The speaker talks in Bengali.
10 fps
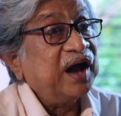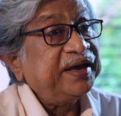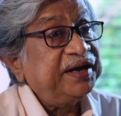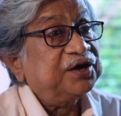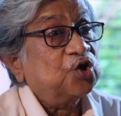
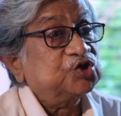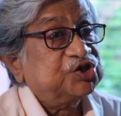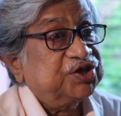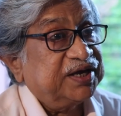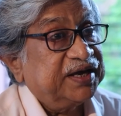আখের রস
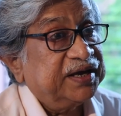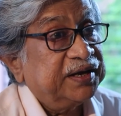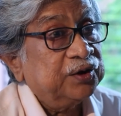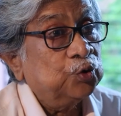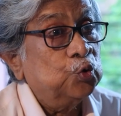থেকে
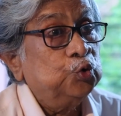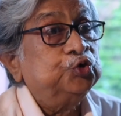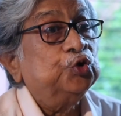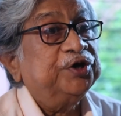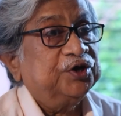গুড়
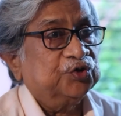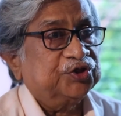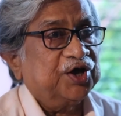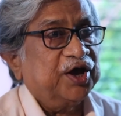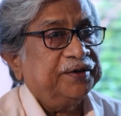তৈরি
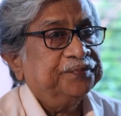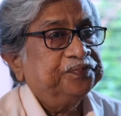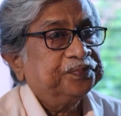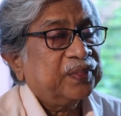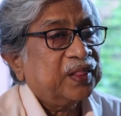করতে হয়
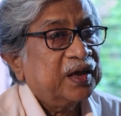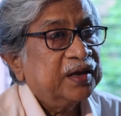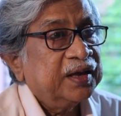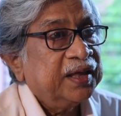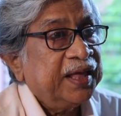
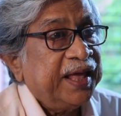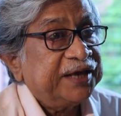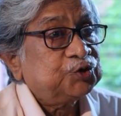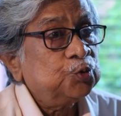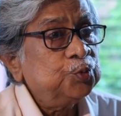
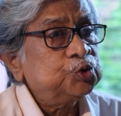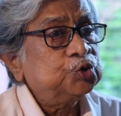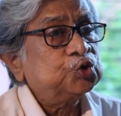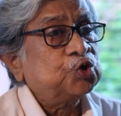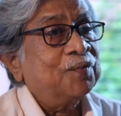এ
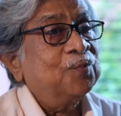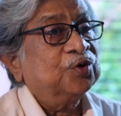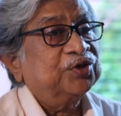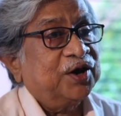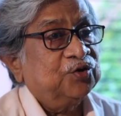সমস্ত
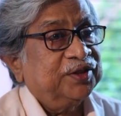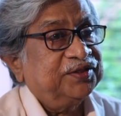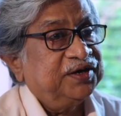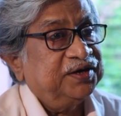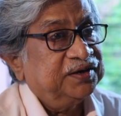সম্যক ধারণা
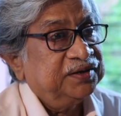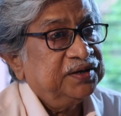তিনি